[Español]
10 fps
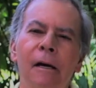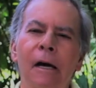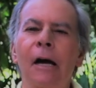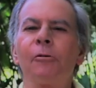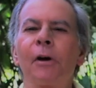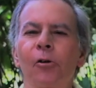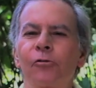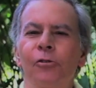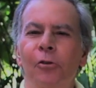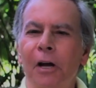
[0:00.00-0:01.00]
eh, hay un
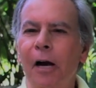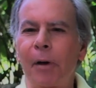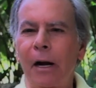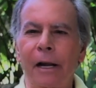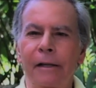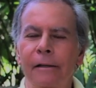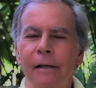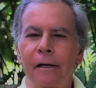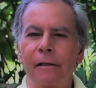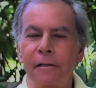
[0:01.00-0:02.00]
genocidio en cámara
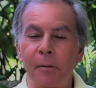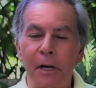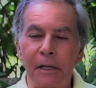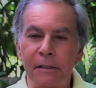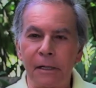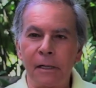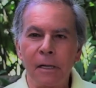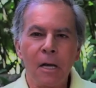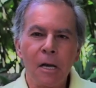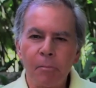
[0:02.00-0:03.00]
lenta en Srebrenica,